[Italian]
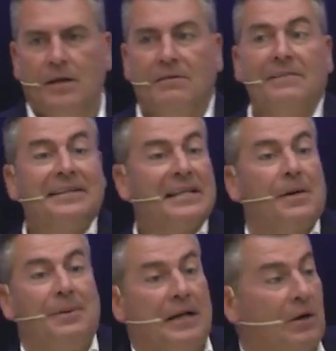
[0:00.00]
Fai
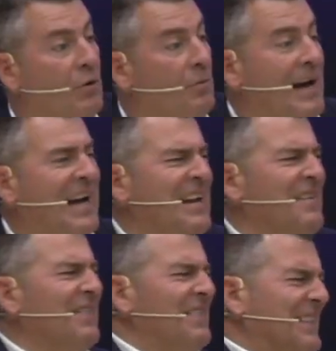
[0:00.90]
fatica perché non è normale,
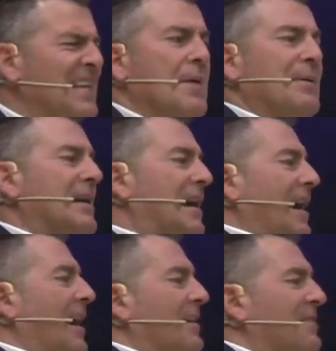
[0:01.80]
fai fatica perché hai